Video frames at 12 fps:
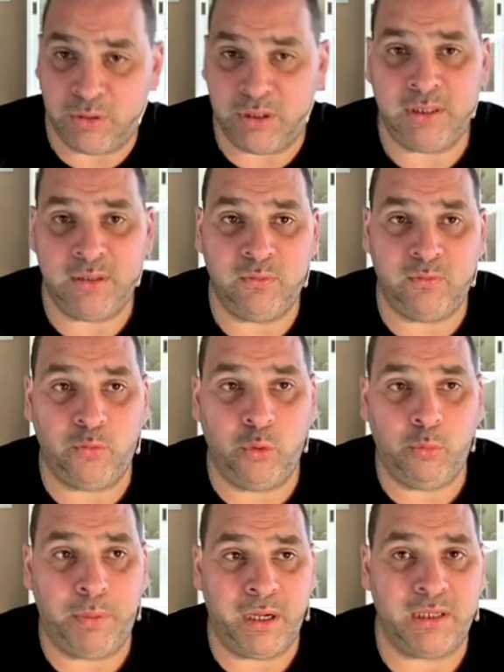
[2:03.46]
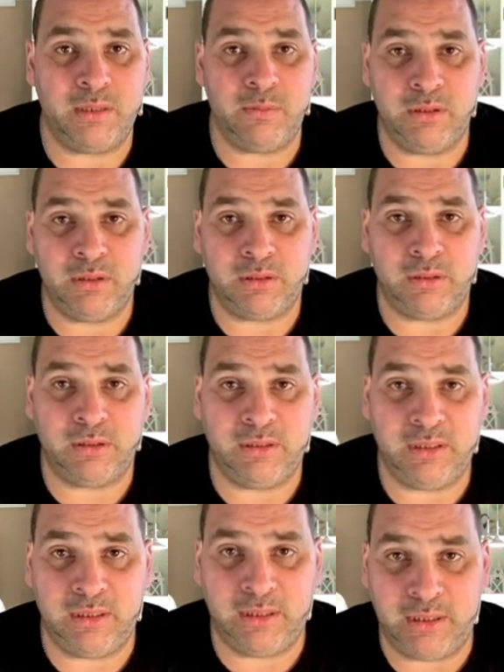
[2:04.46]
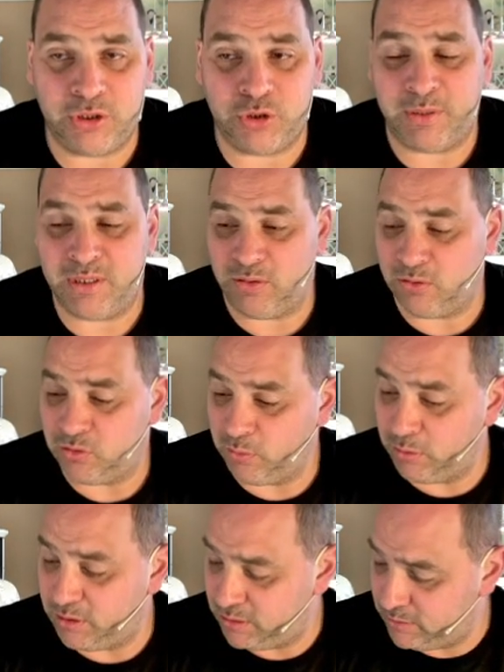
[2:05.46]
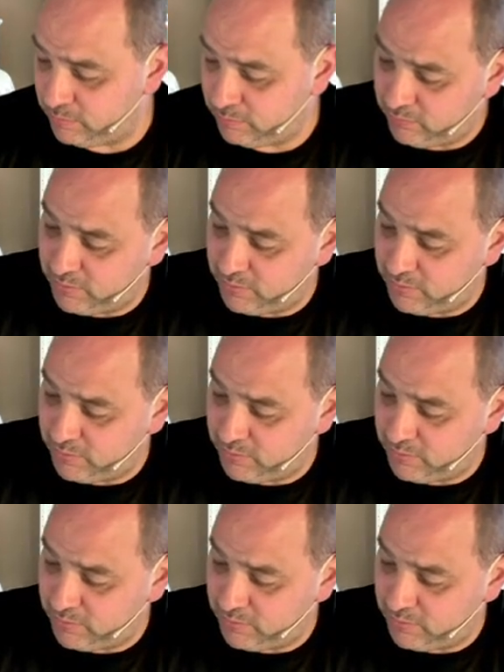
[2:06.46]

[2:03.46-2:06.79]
überlegen, wo packe ich mir den entsprechenden Controller hin.